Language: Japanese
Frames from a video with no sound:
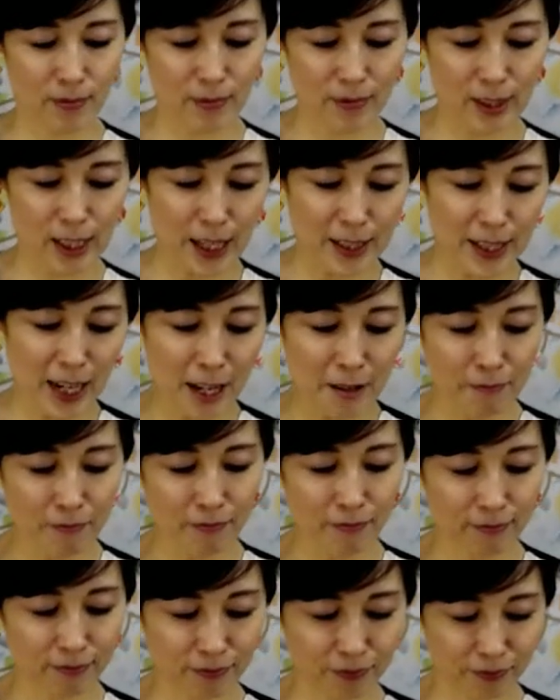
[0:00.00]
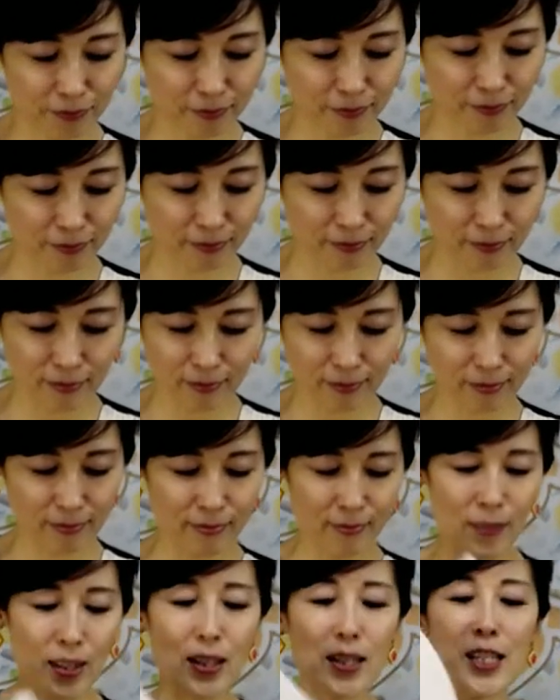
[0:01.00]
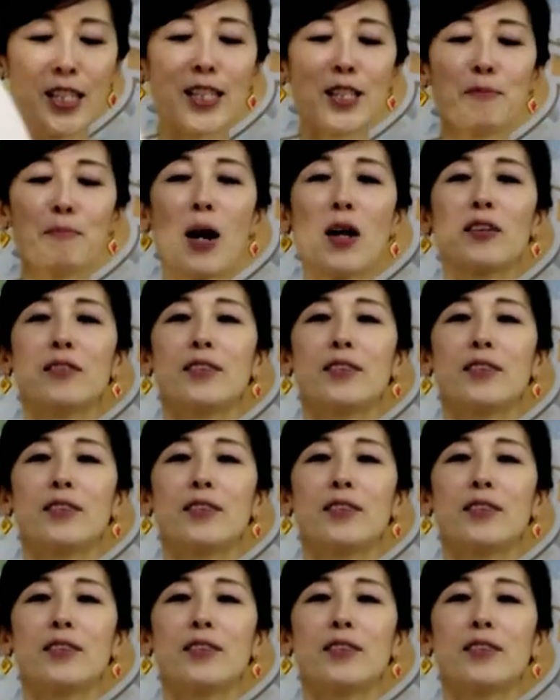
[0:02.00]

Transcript: じゃじゃん。質問